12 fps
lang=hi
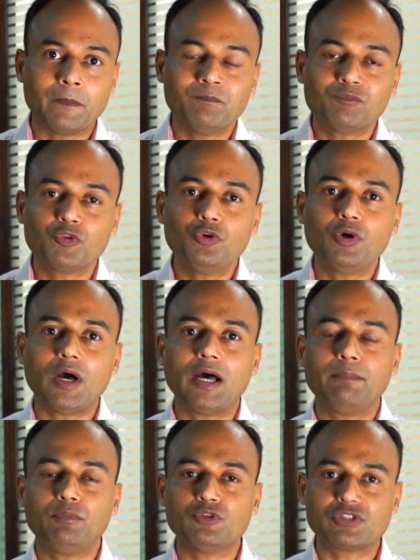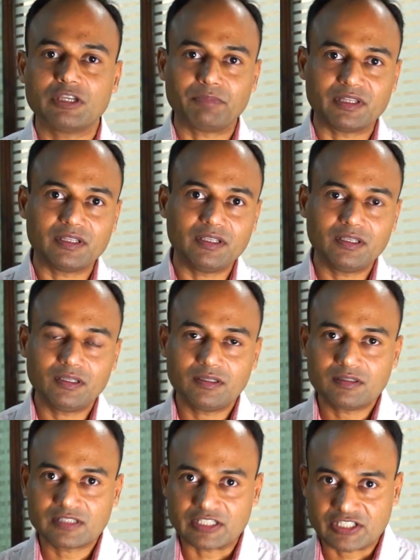तो आप उसके प्रति
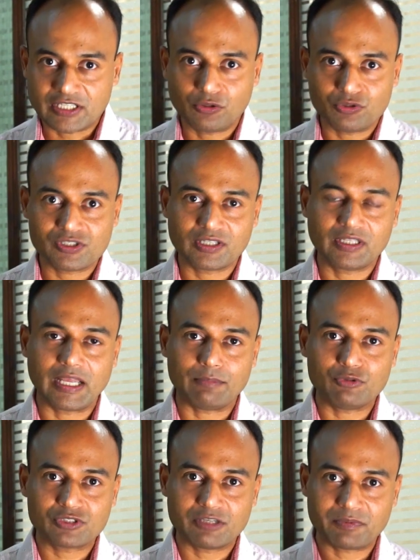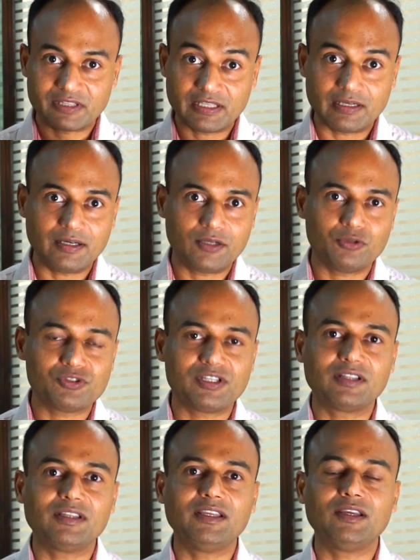सचेत हो सकते हैं आप उसके प्रति अलर्ट हो
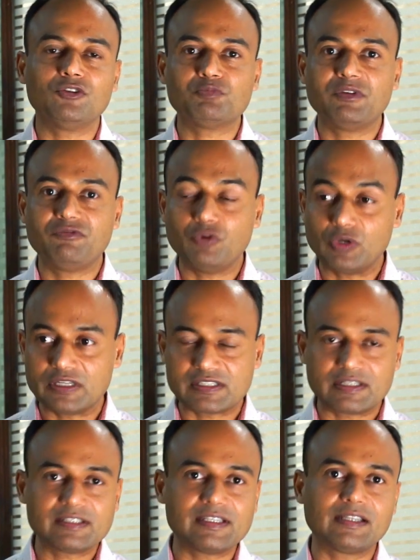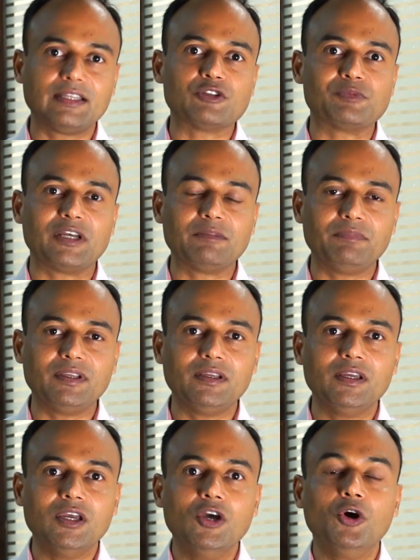सकते हैं उस पर फोकस रख सकते हैं उस बात पे
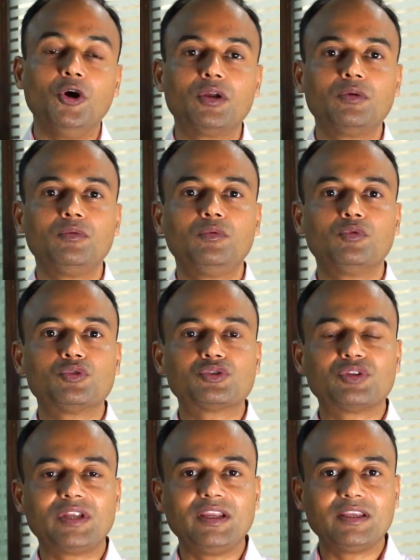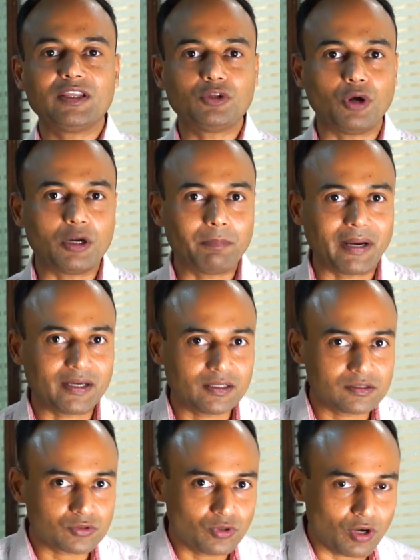और उस तरह के थॉट पैटर्न
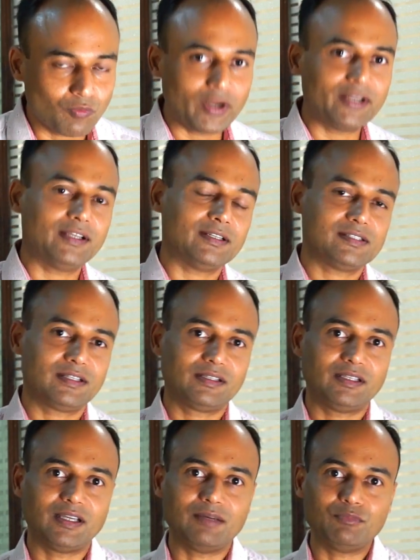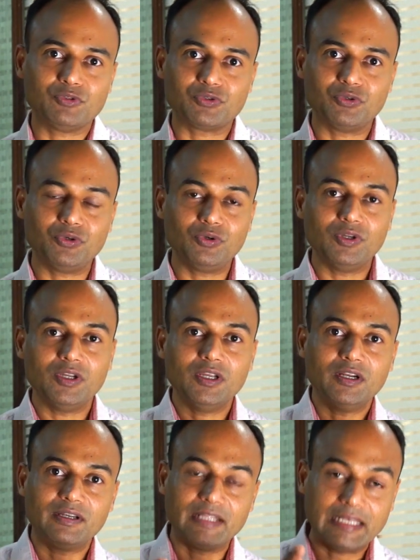को अवॉइड कर सकते हैं आप उसको
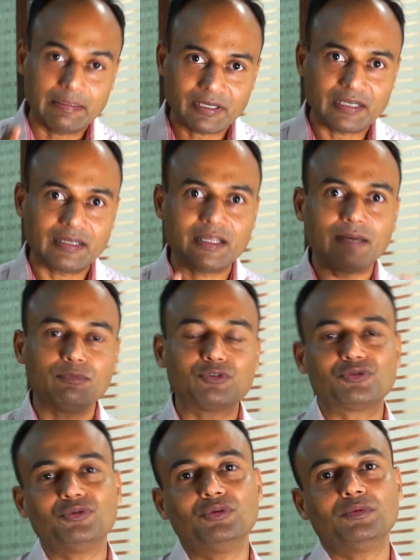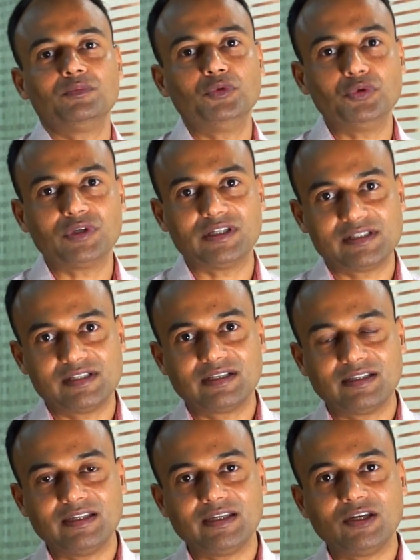डेलिबरेटली आप उसको दूर कर
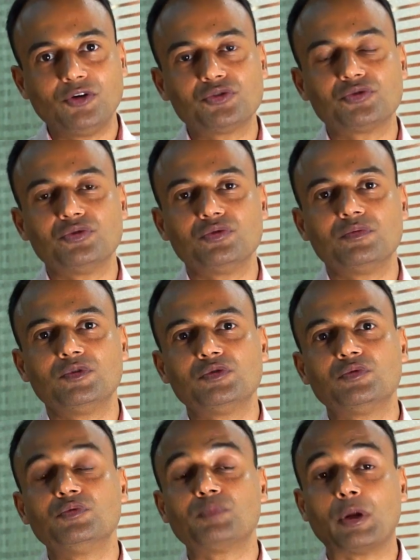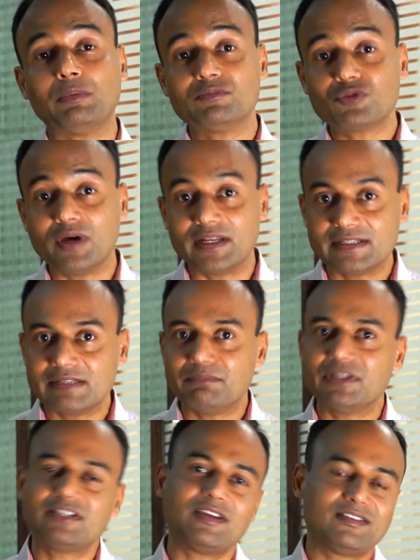सकते हैं और उसको उस, उन प्रॉब्लम्स को आने से
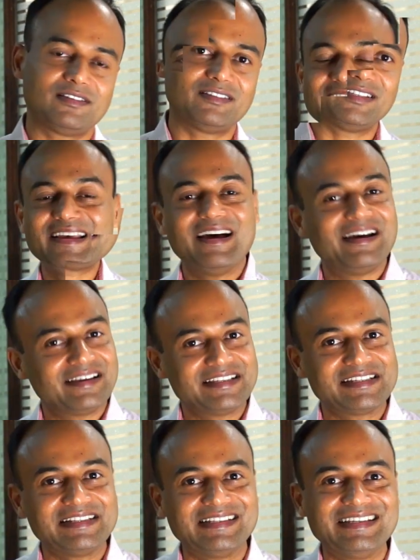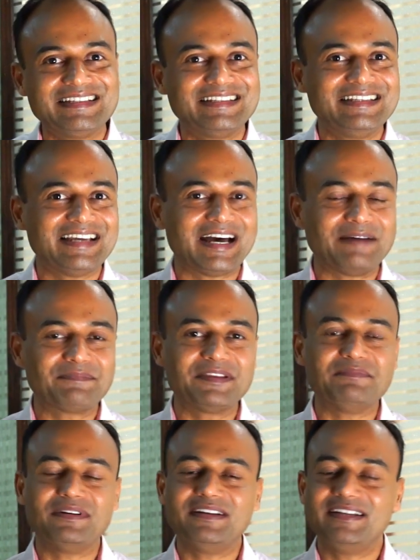बचा सकते हैं आगे चलते हैं यदि आपकी
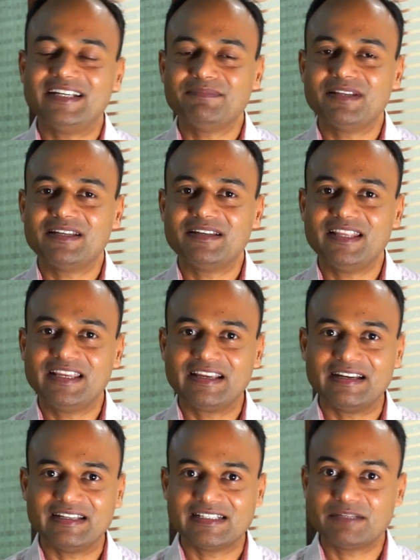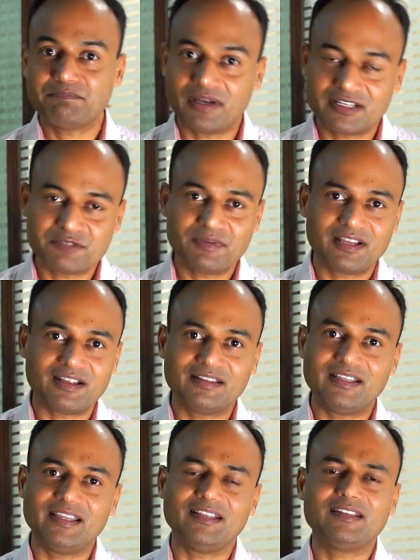बर्थ डेट में एक का डिजिट पाँच बार
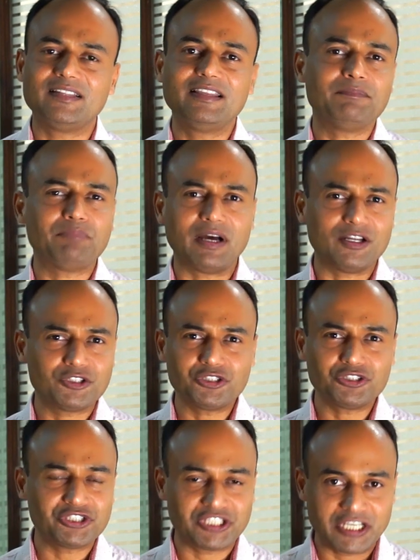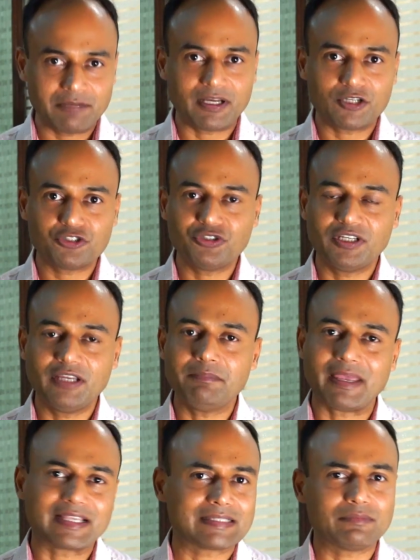आता है देखिए पाँच और छः बार जो है
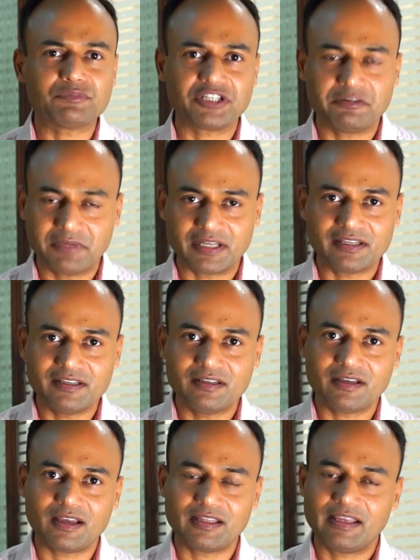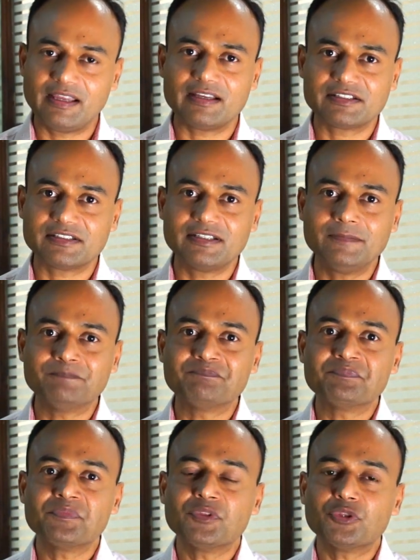मैक्सिमम छः बार ही आता है आज तक
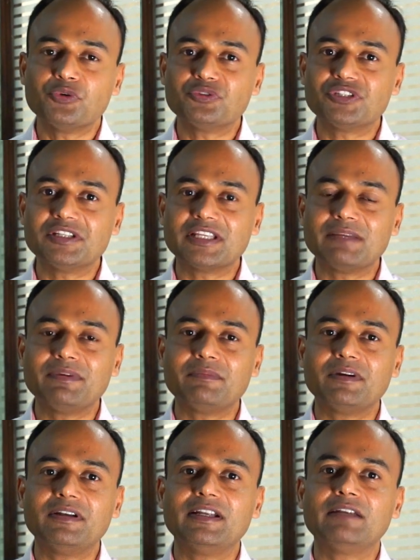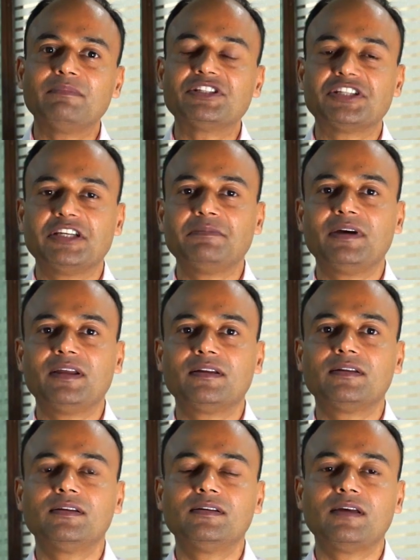तो जिनके भी बर्थ डेट में छः बार
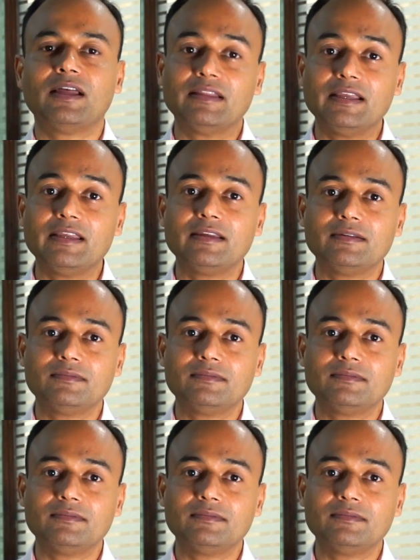आता है